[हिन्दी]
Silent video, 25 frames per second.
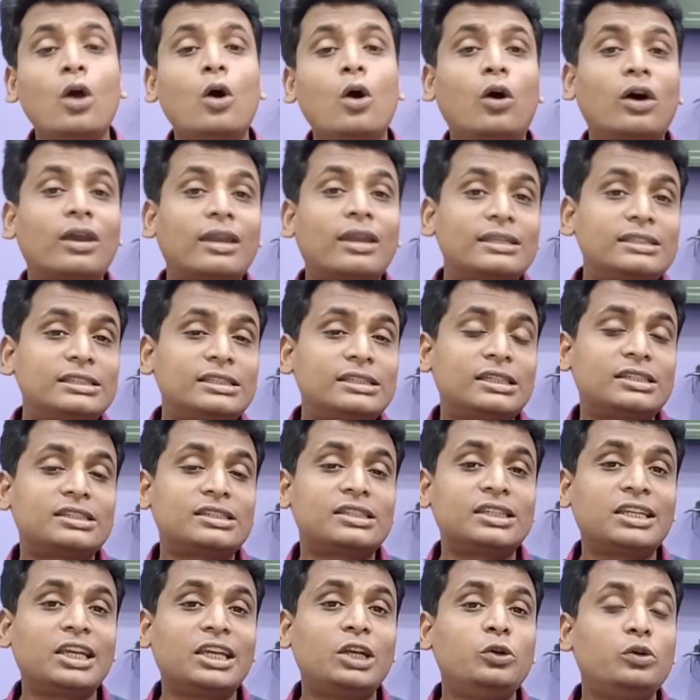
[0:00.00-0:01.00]
और
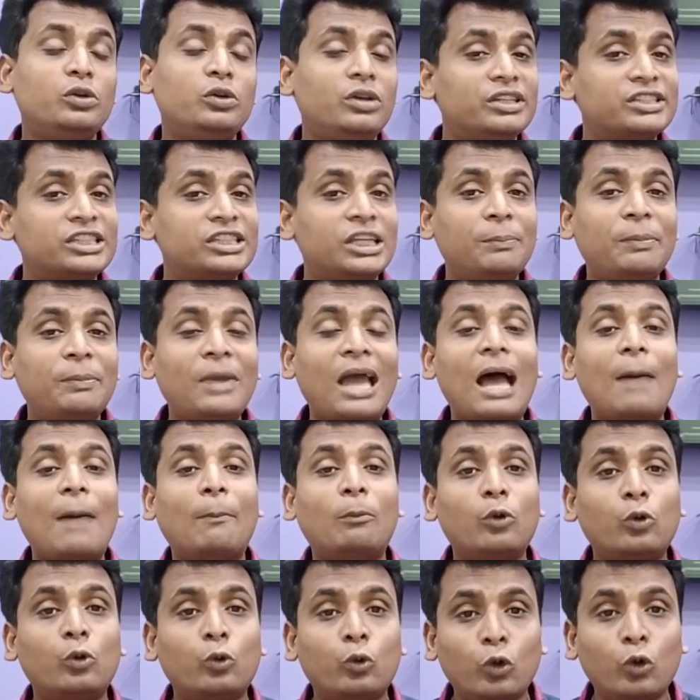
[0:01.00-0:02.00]
रजिस्ट्रेशन के ड्यूरेशन पे
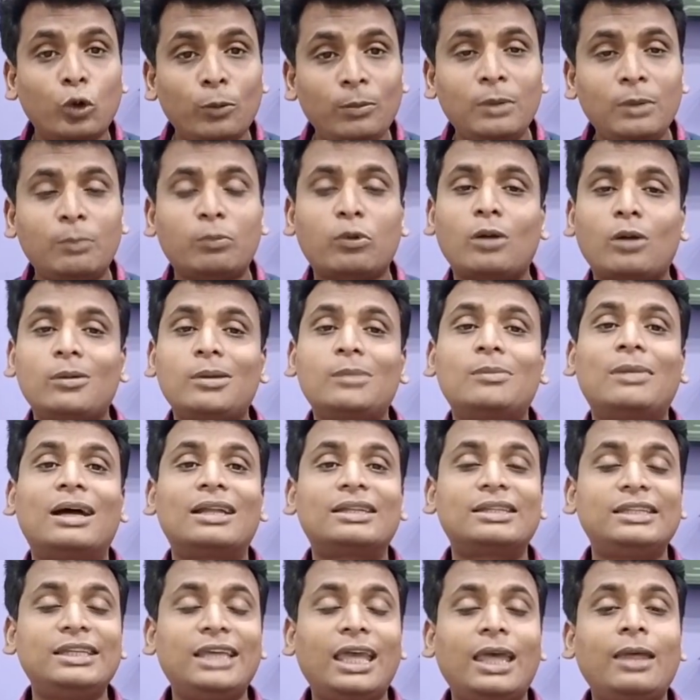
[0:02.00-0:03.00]
आपको कोई भी प्रॉब्लम
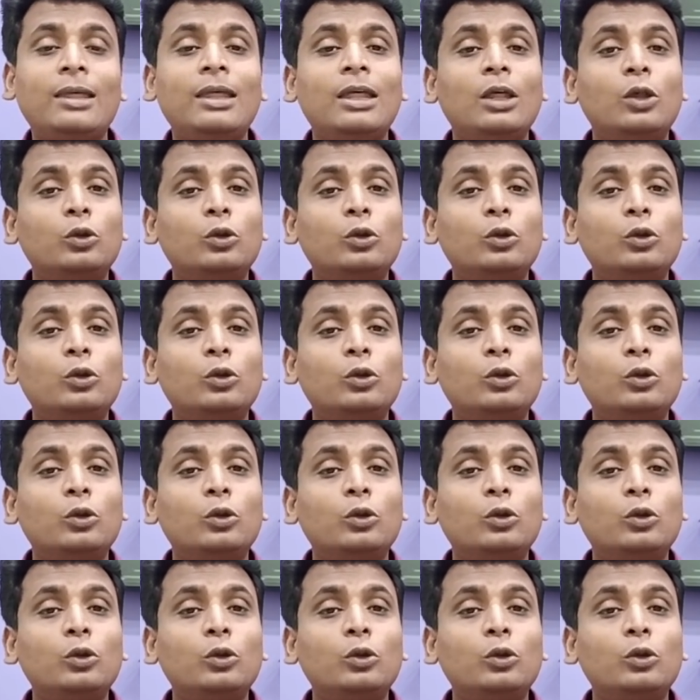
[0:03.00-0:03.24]
आती है